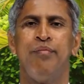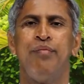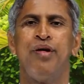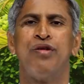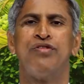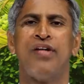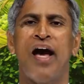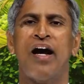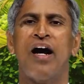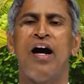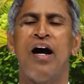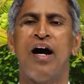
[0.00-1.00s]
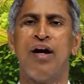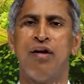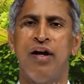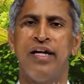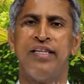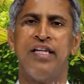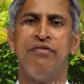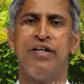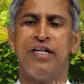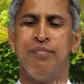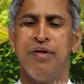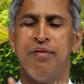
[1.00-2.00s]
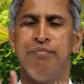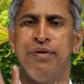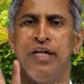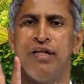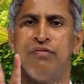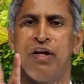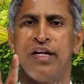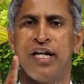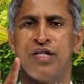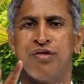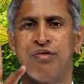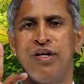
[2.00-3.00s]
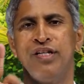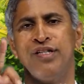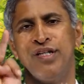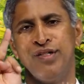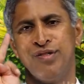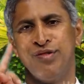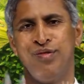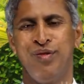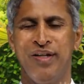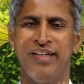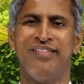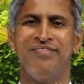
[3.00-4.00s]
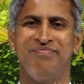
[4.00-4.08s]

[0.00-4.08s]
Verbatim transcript: మీరు శాకాహారులైతే విటమిన్ బి ట్వెల్వ్ టెస్ట్ కూడా చేయించుకోండి